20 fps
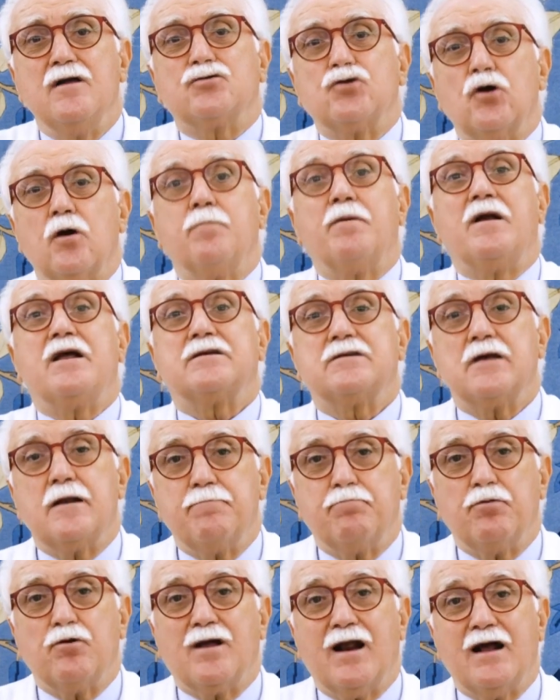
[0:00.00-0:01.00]
solo per essere
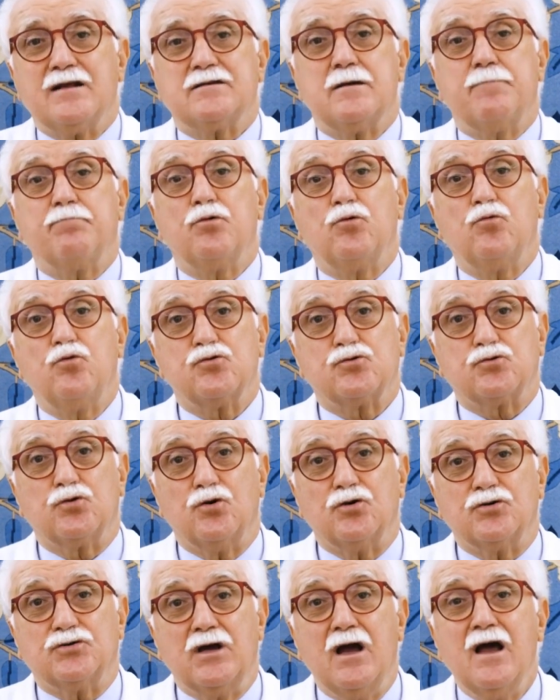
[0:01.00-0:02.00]
più grassi e più
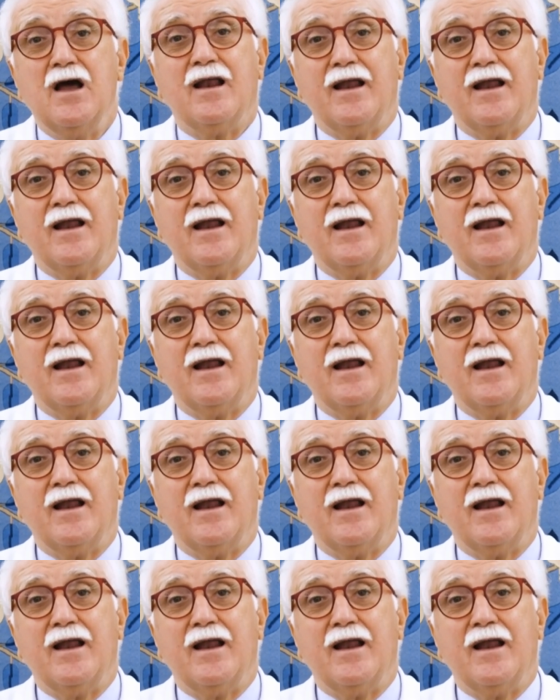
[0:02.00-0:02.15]
gustosi.